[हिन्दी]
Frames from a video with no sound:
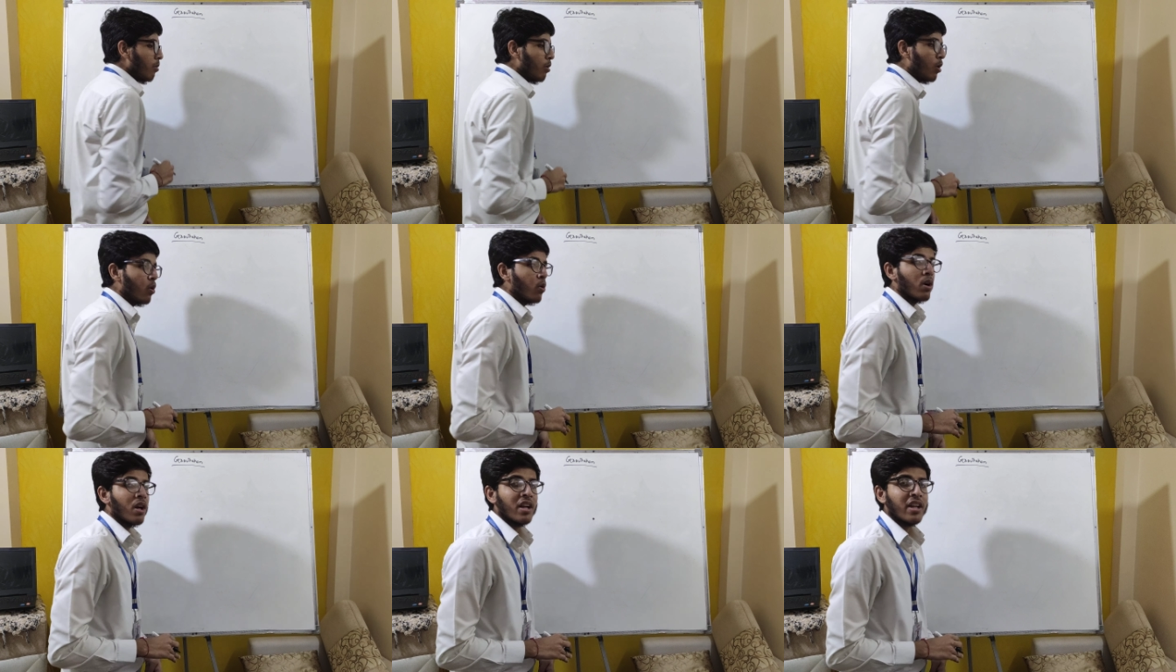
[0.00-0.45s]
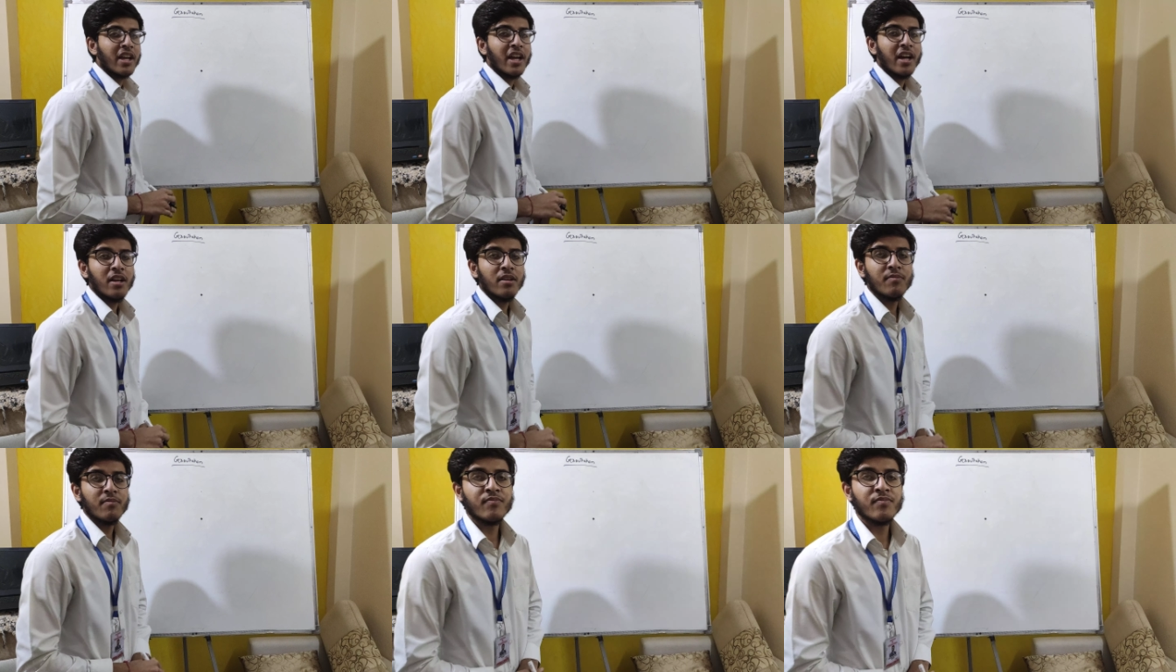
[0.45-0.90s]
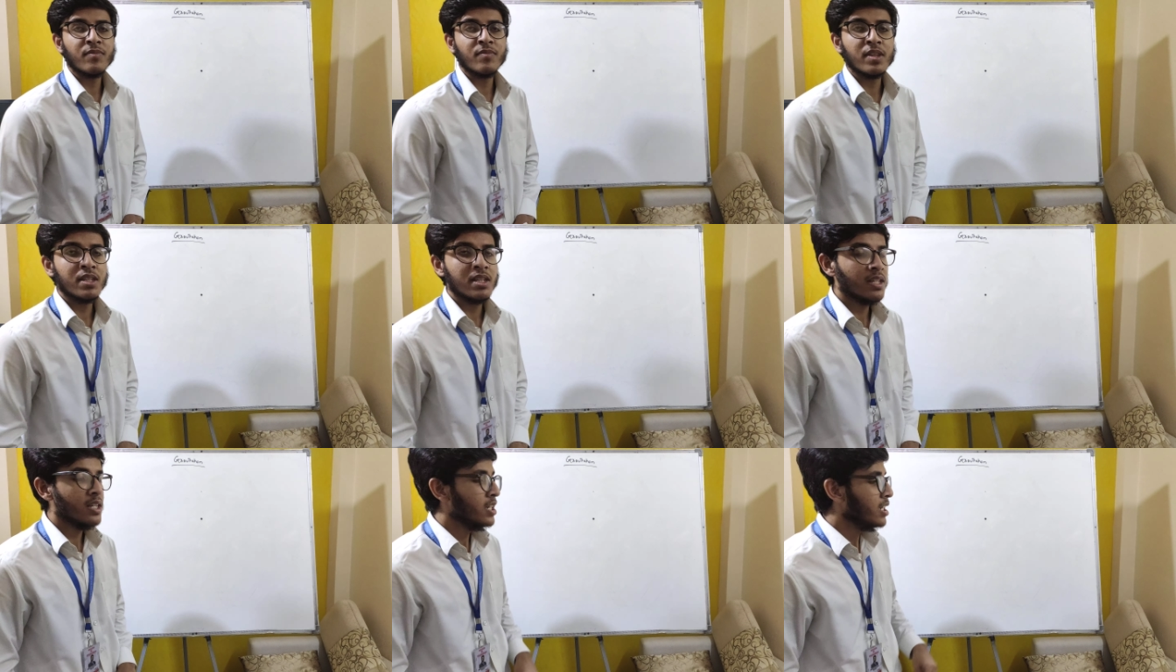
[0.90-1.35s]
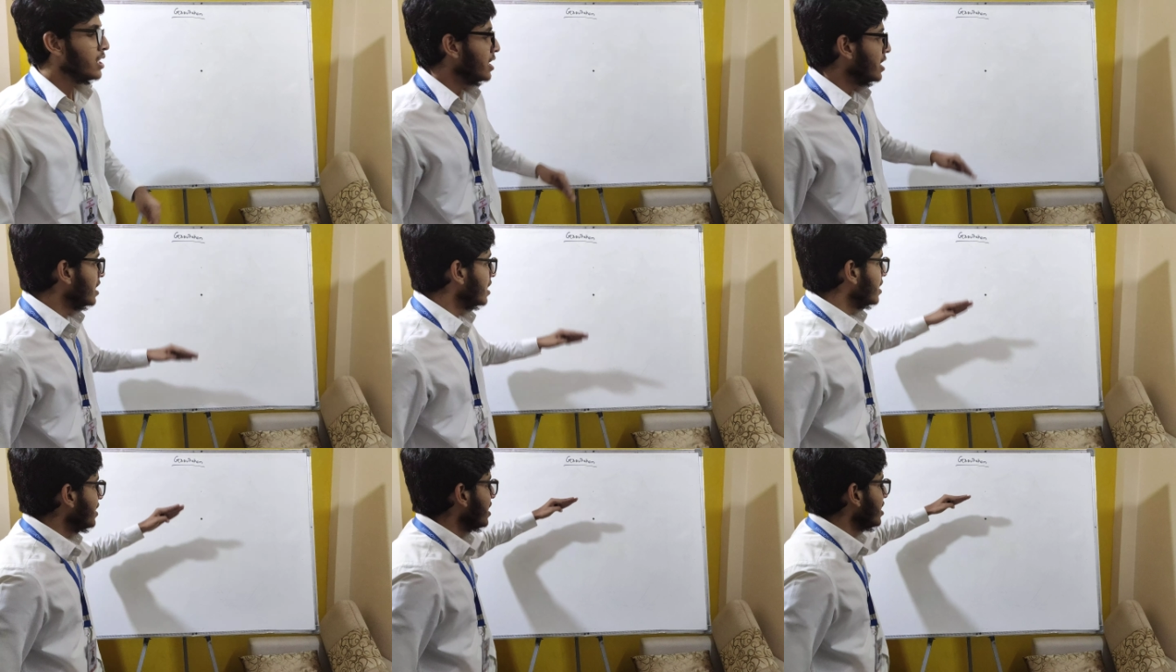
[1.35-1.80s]
अब होगा क्या
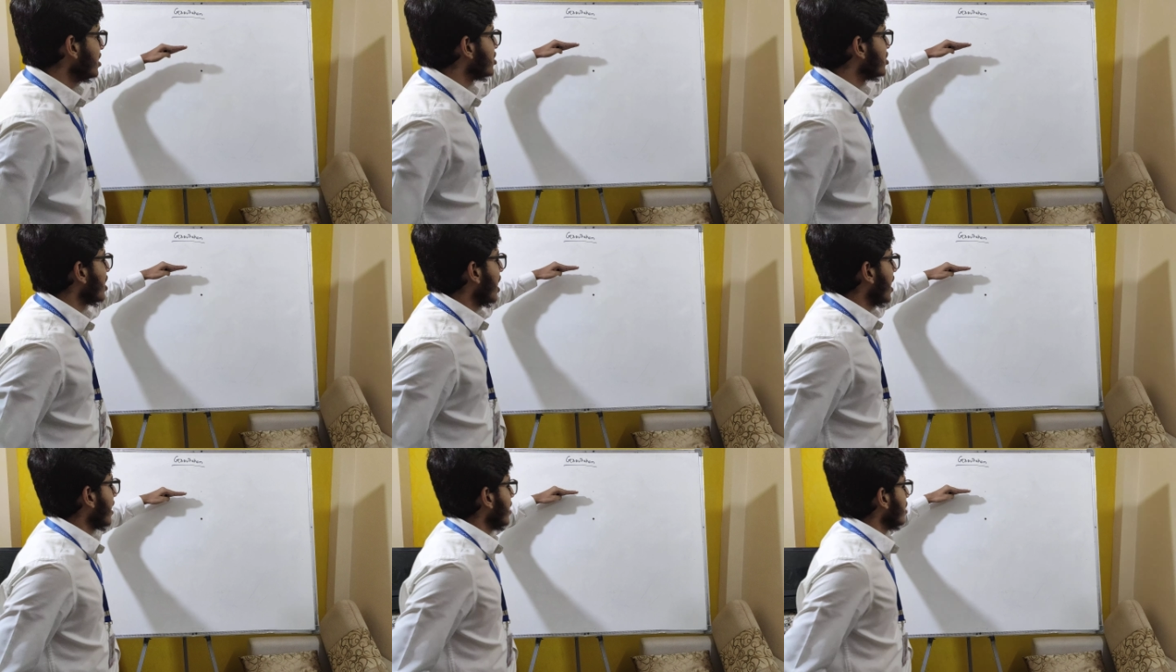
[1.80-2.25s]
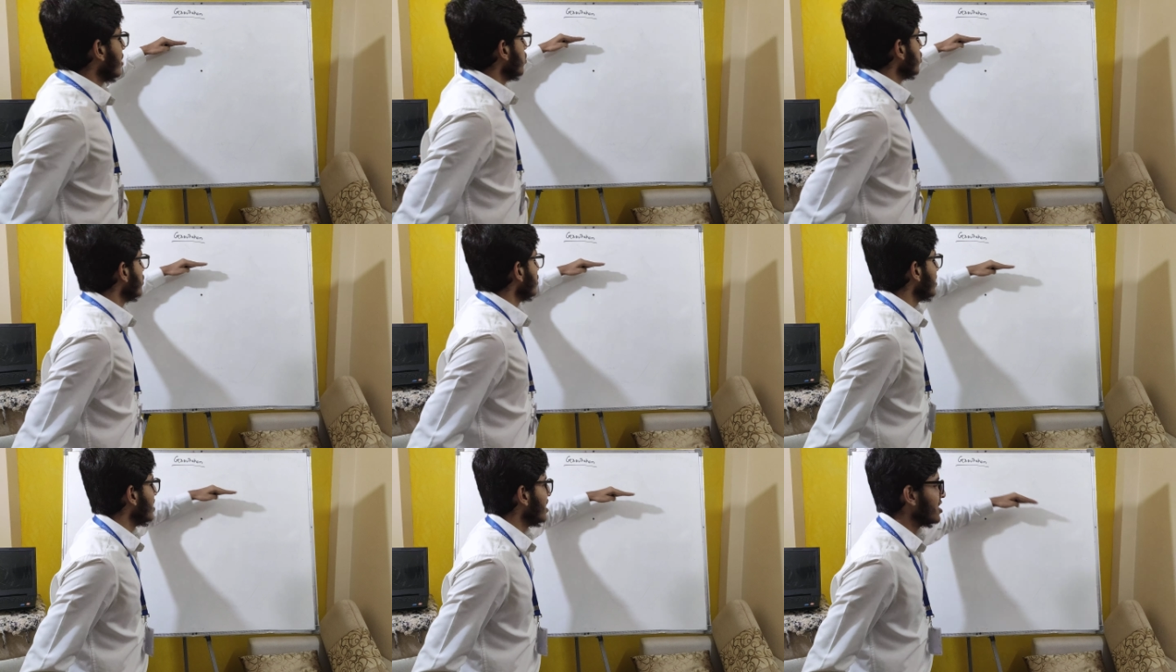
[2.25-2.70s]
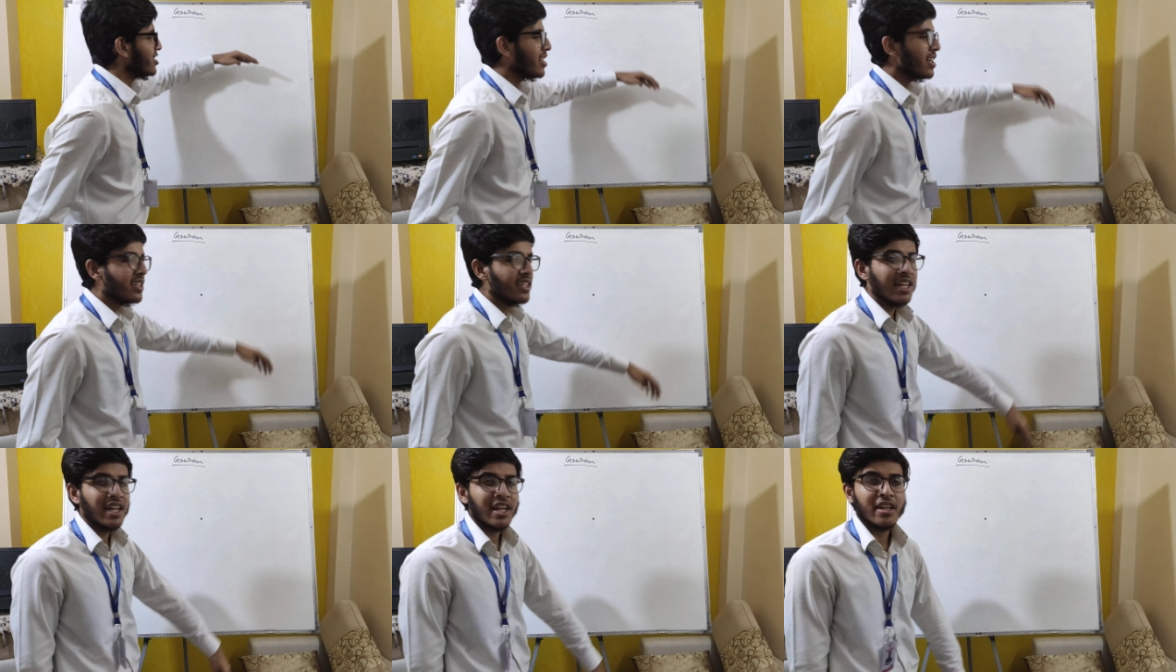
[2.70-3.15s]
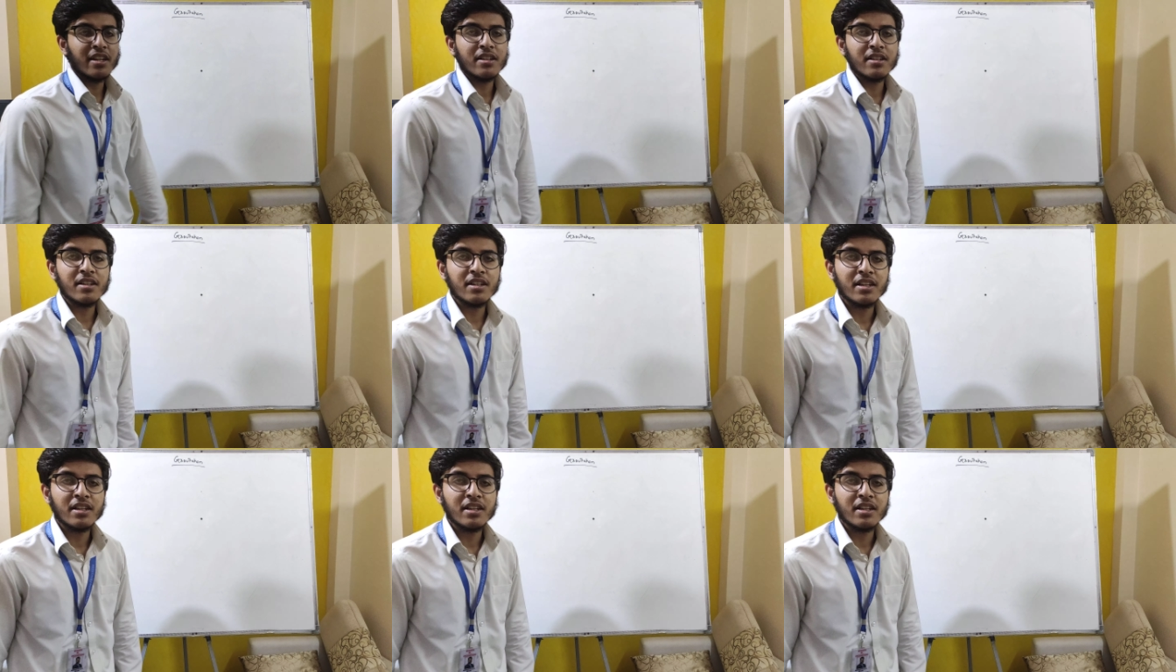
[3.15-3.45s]
ये जाना तो सीधा चाहता है